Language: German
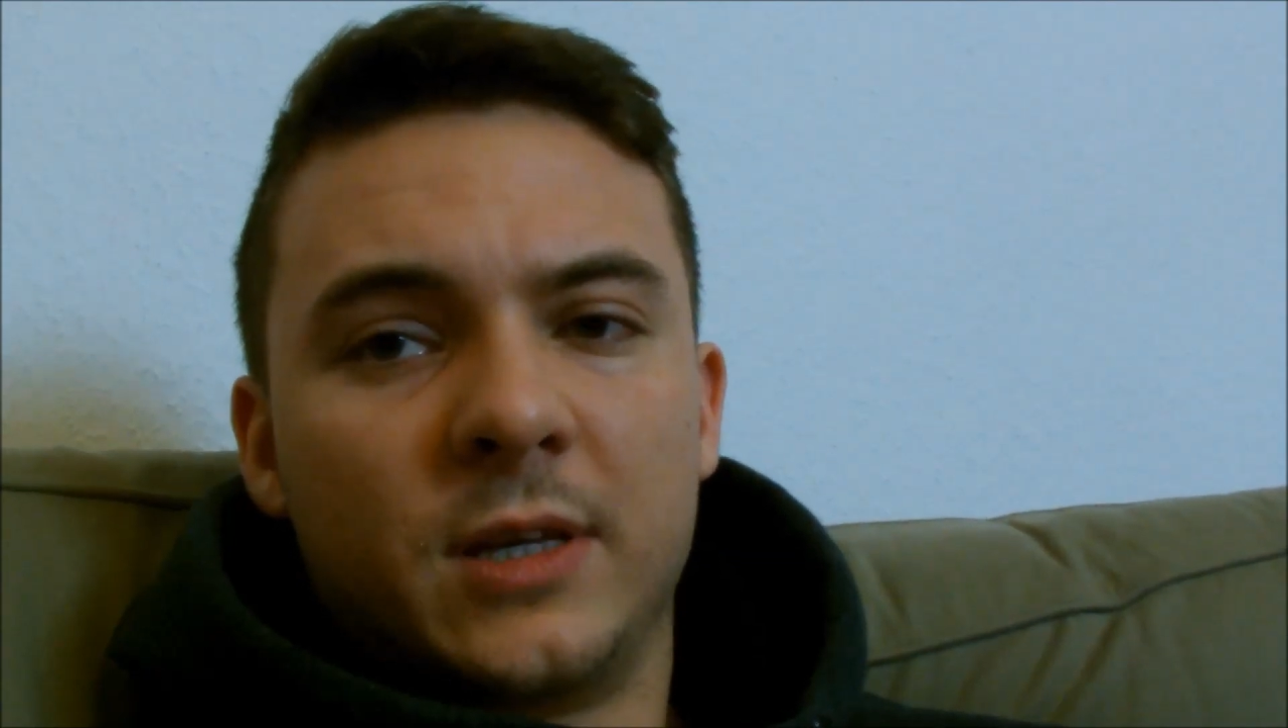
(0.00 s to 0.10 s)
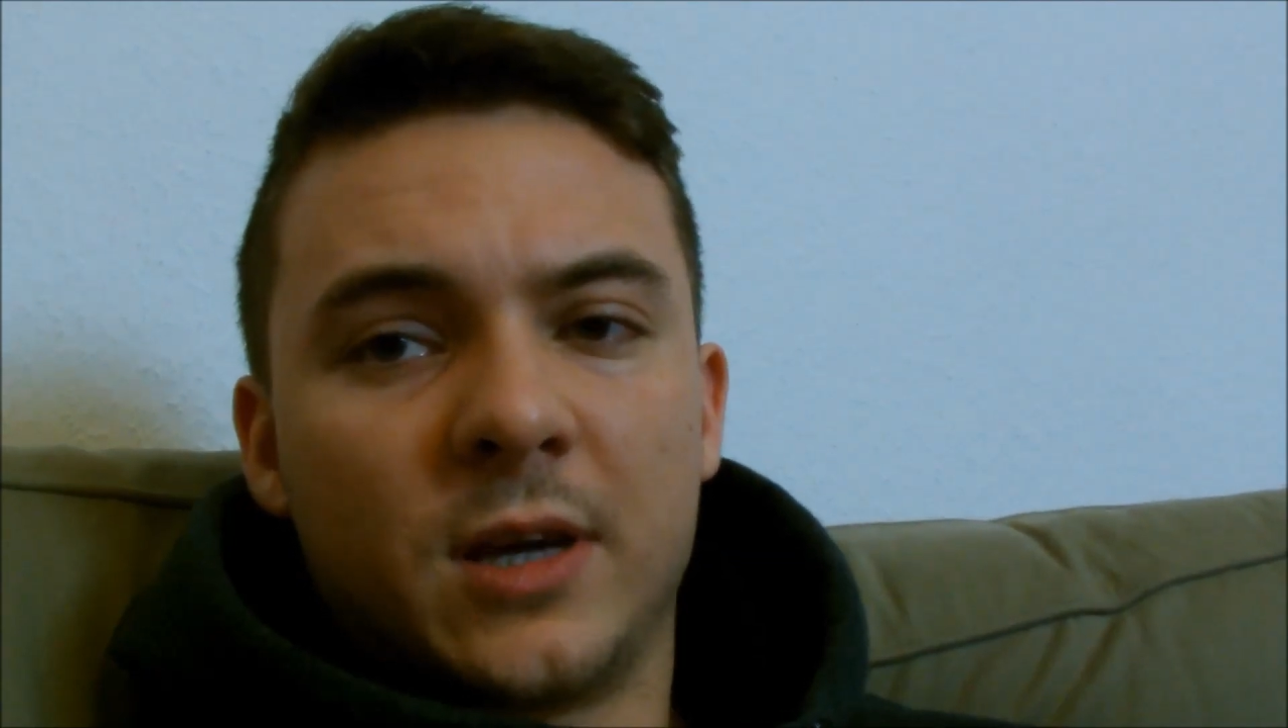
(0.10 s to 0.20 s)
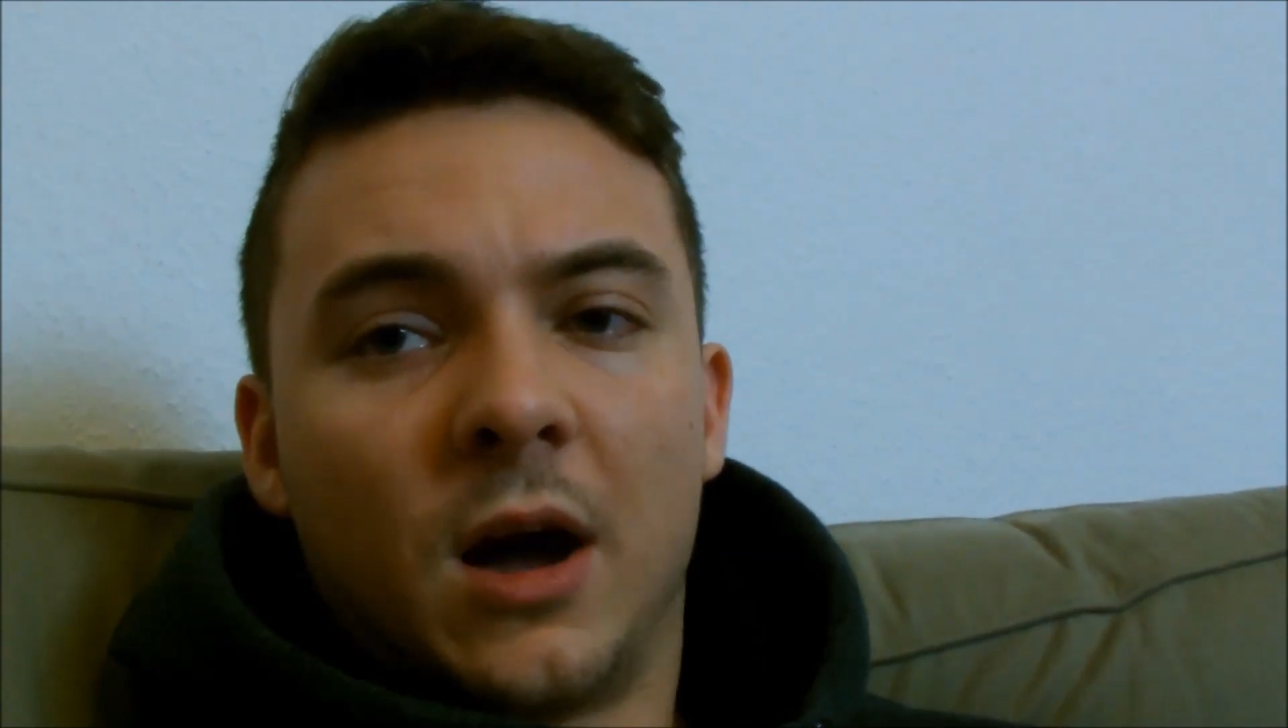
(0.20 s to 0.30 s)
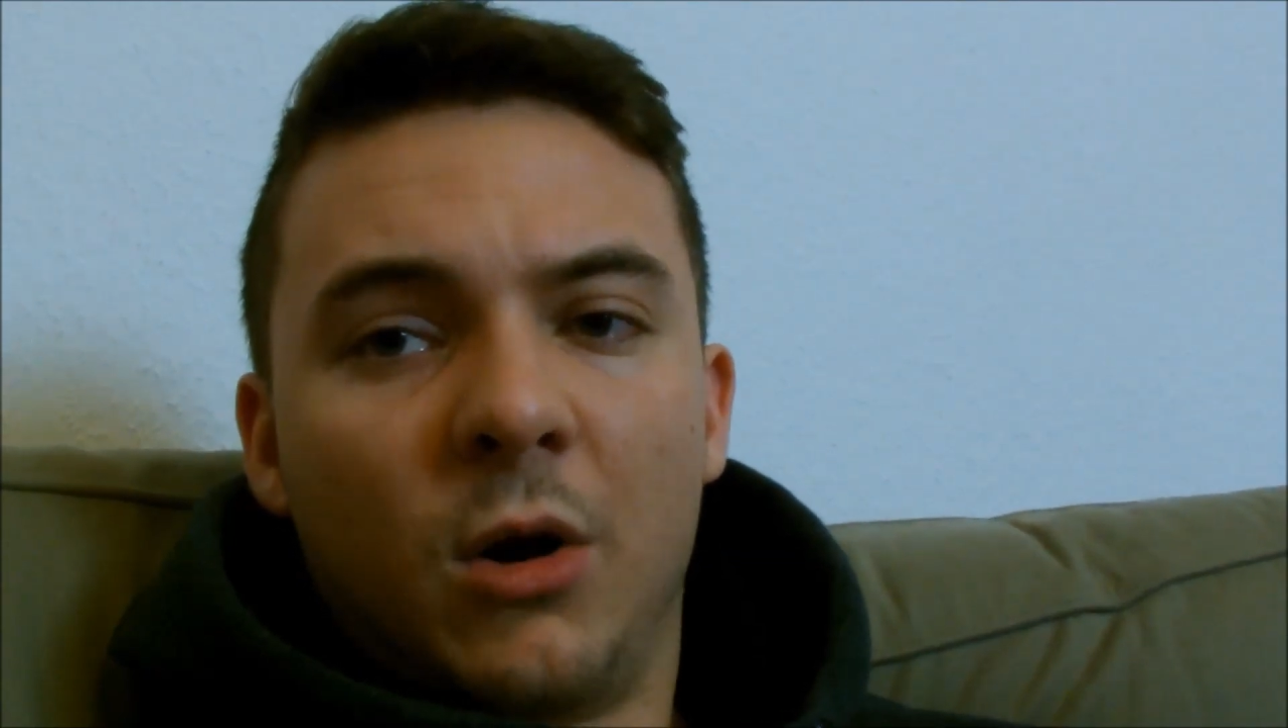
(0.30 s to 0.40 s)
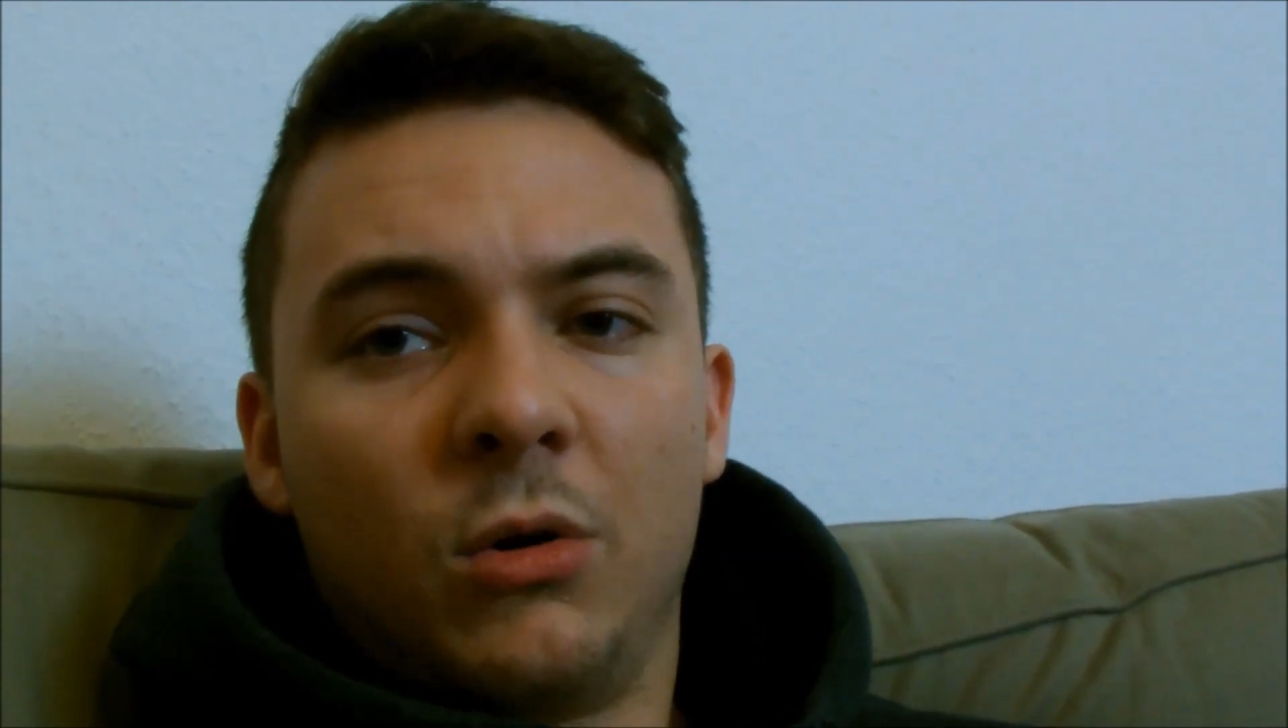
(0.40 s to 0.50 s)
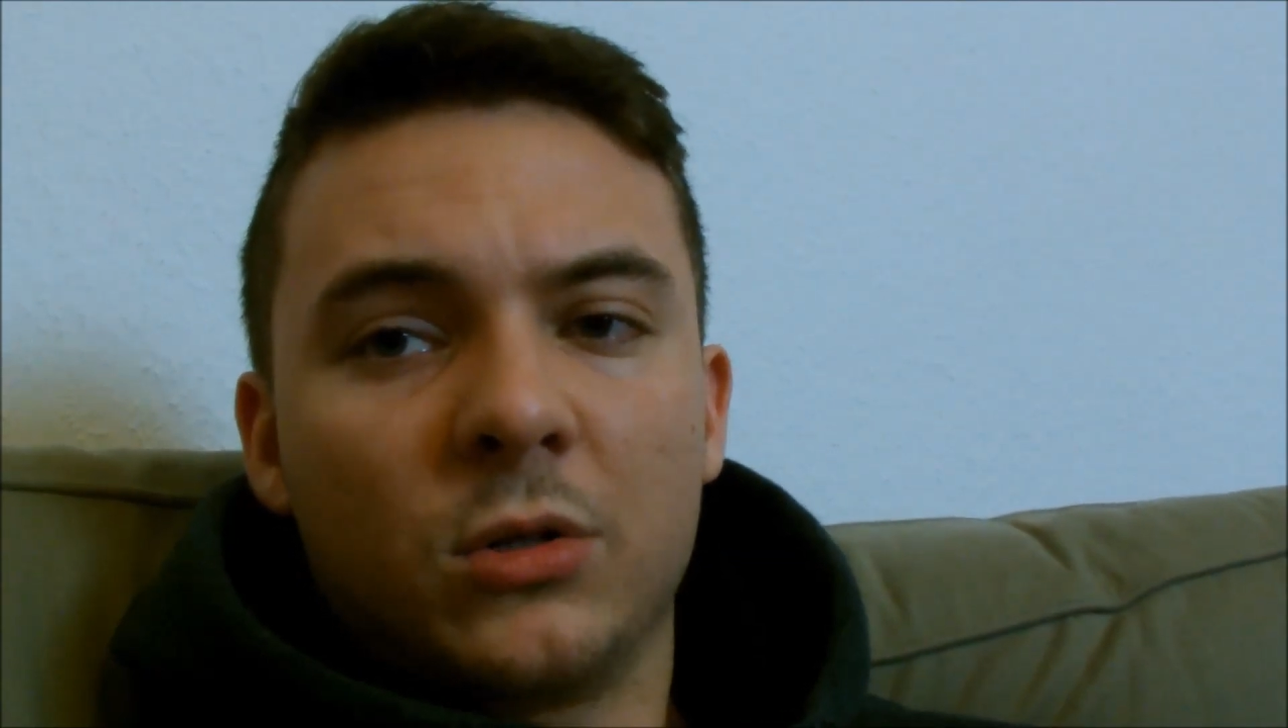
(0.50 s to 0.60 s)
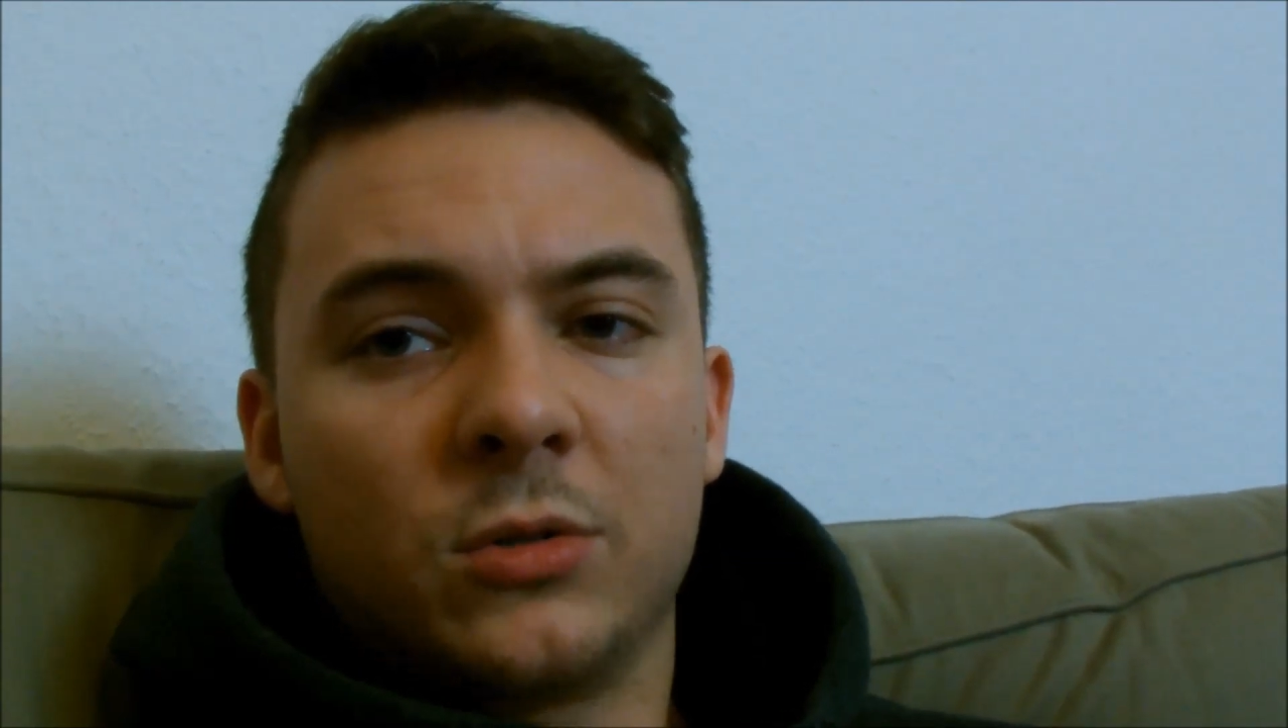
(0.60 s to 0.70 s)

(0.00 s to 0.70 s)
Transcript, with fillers: ich auch